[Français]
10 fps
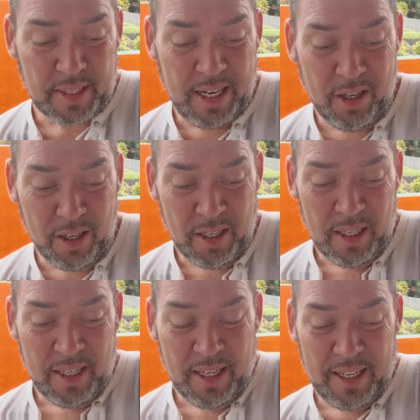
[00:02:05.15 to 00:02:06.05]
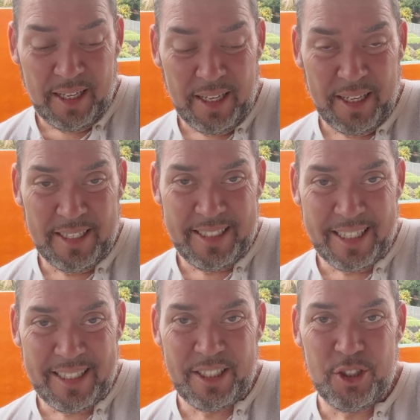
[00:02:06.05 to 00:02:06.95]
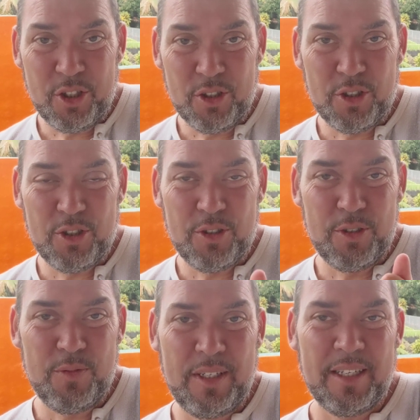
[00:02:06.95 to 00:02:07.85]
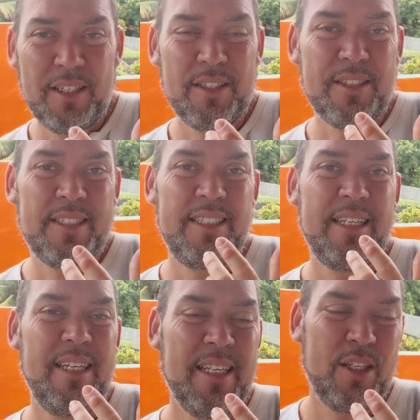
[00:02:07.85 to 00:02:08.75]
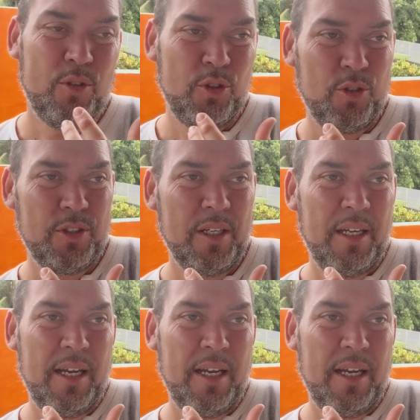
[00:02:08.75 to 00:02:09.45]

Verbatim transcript: Alors, il y a des gens, je, voulais signaler quelque chose.